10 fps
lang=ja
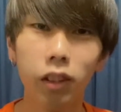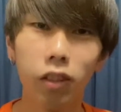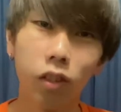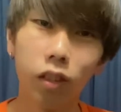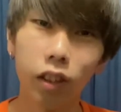当に
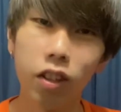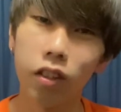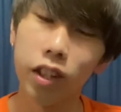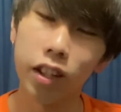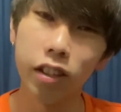そこはそ
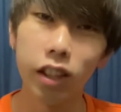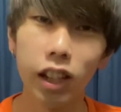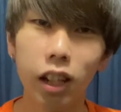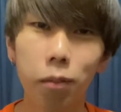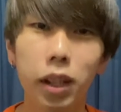の精神
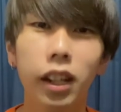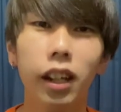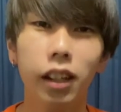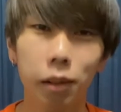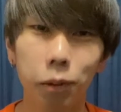的な面な
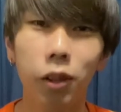んで、もう